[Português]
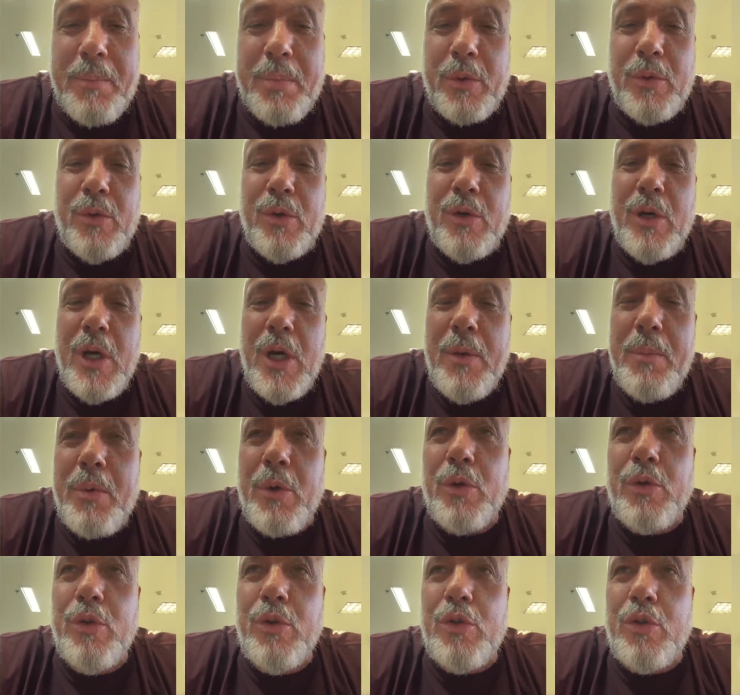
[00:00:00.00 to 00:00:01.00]
pro,
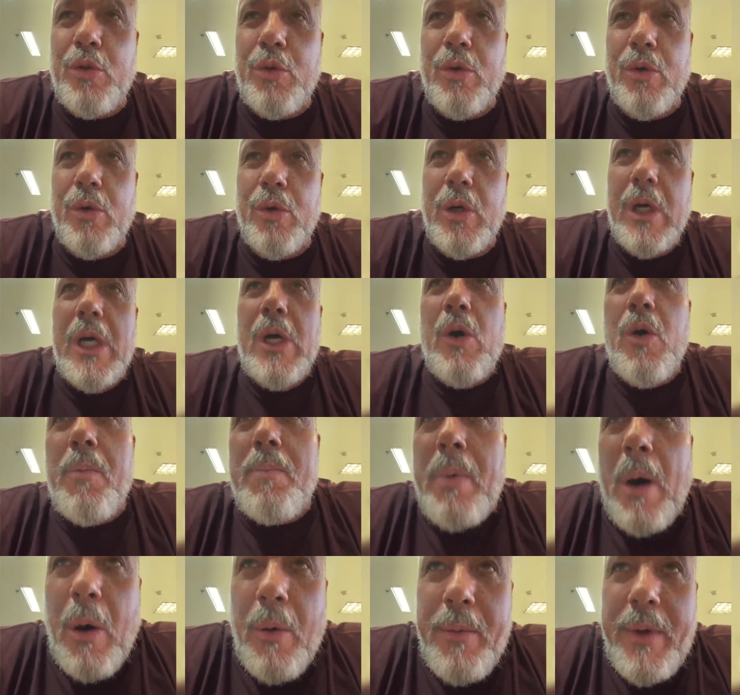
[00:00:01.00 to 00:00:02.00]
pro Dudu, o
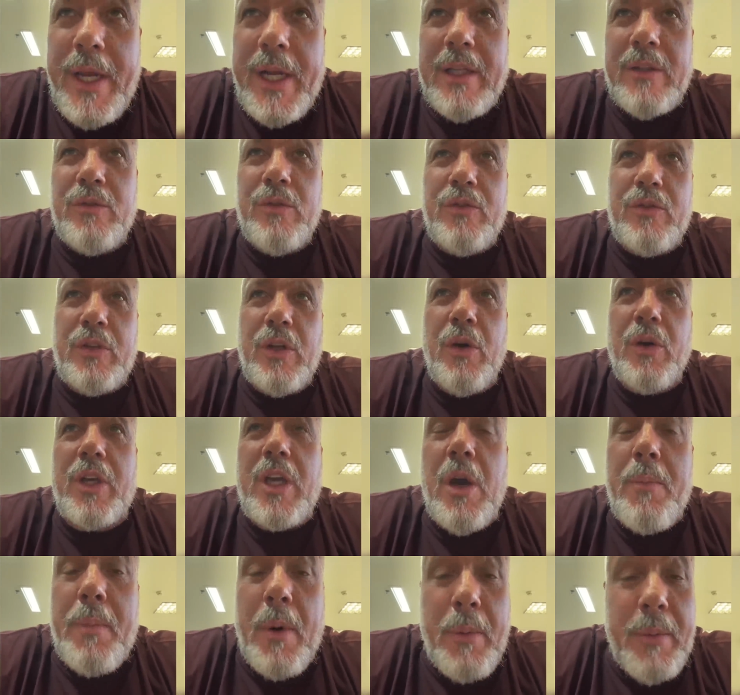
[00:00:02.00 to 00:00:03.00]
Palmeiras não sei o
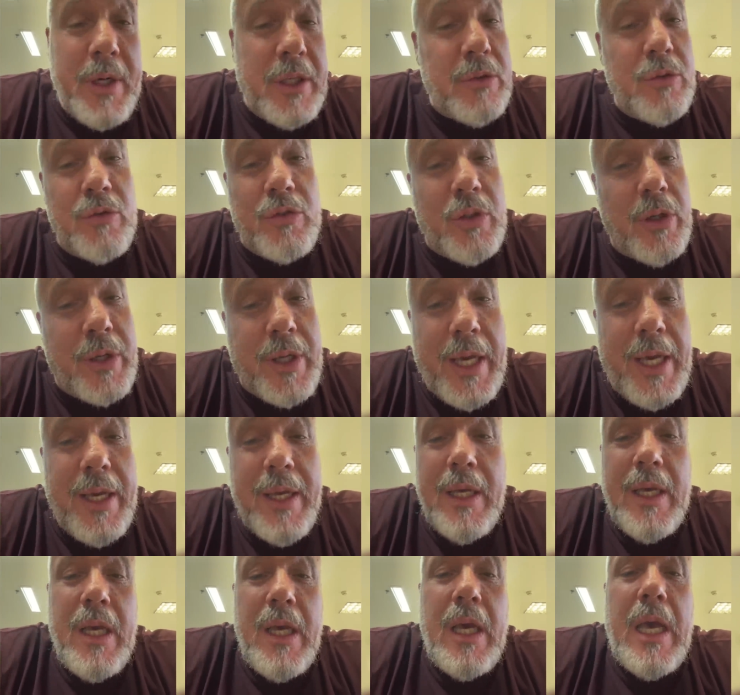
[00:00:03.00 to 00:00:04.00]
que, o Palmeiras não sei o que.
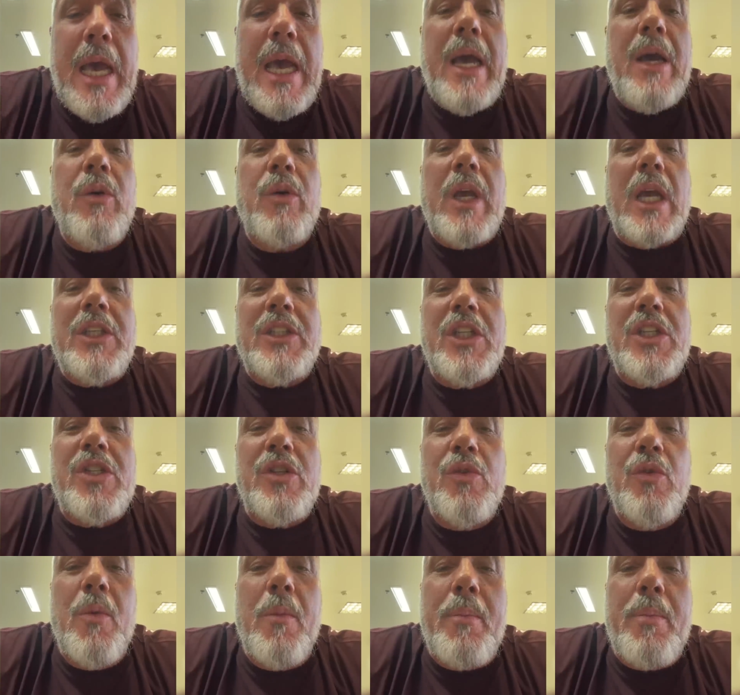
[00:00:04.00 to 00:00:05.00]
É, o que a gente
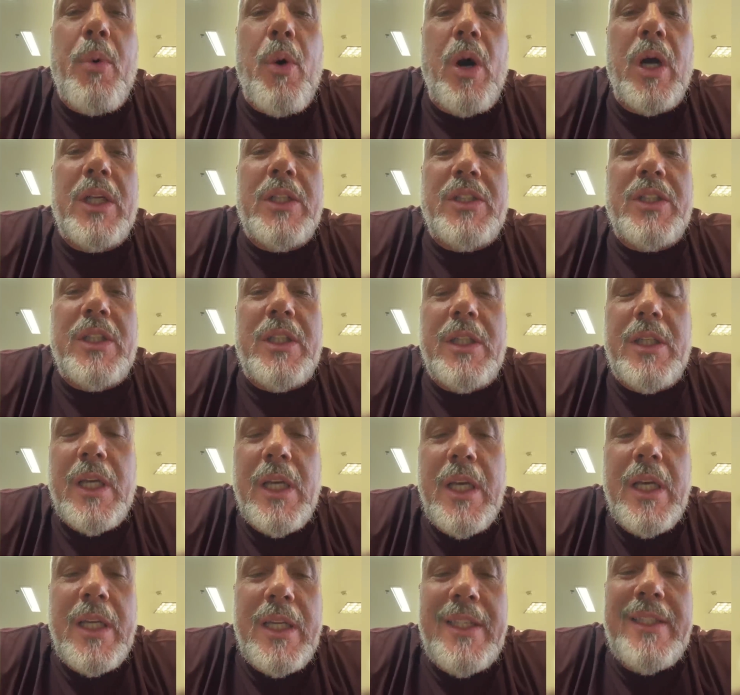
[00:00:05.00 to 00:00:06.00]
não pode
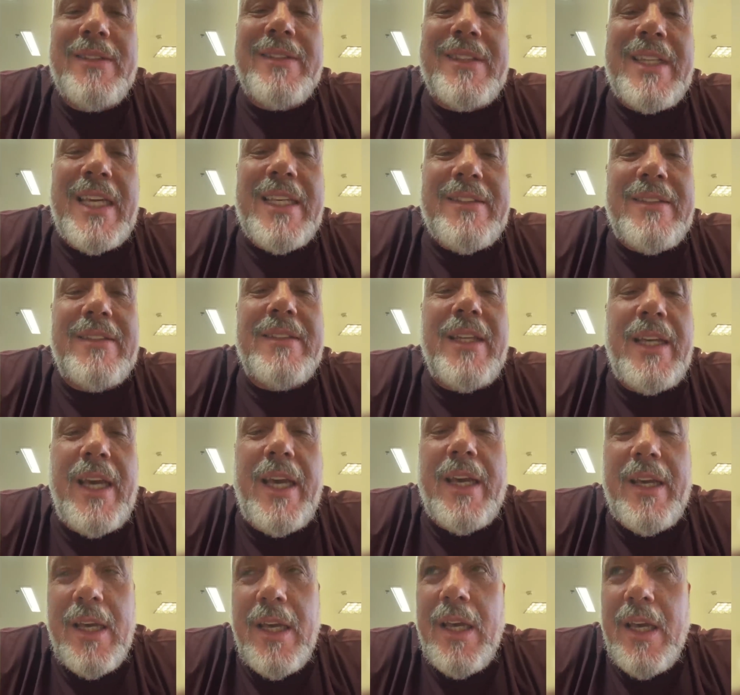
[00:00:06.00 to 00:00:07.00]

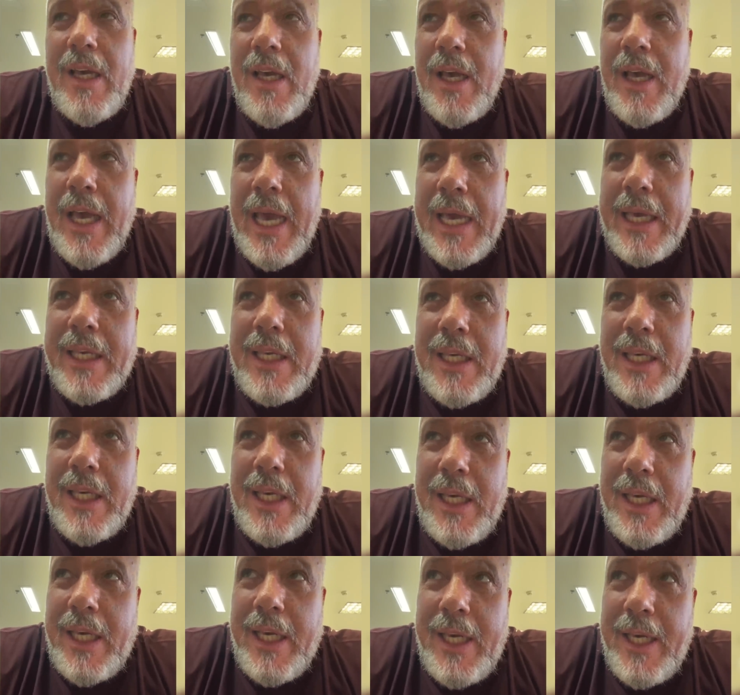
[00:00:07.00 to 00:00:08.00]
esquecer é
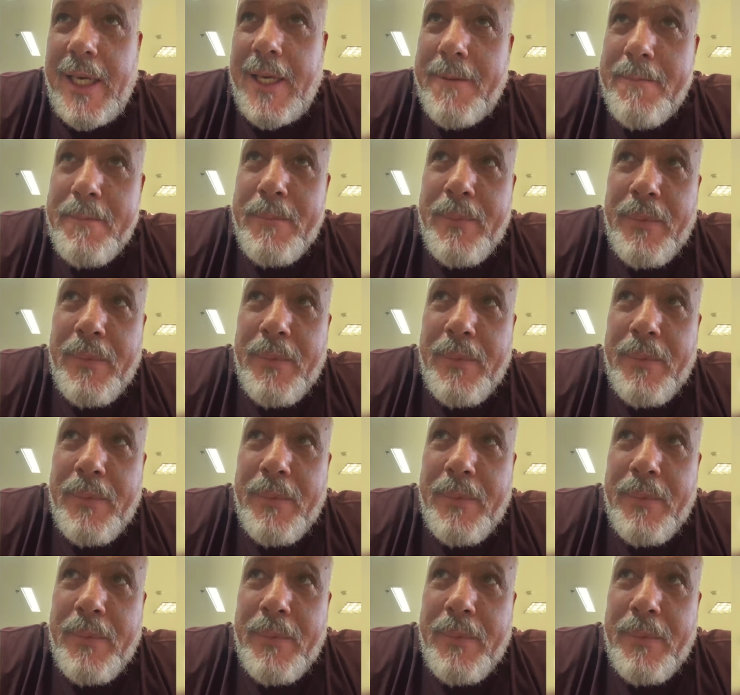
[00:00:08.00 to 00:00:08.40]
que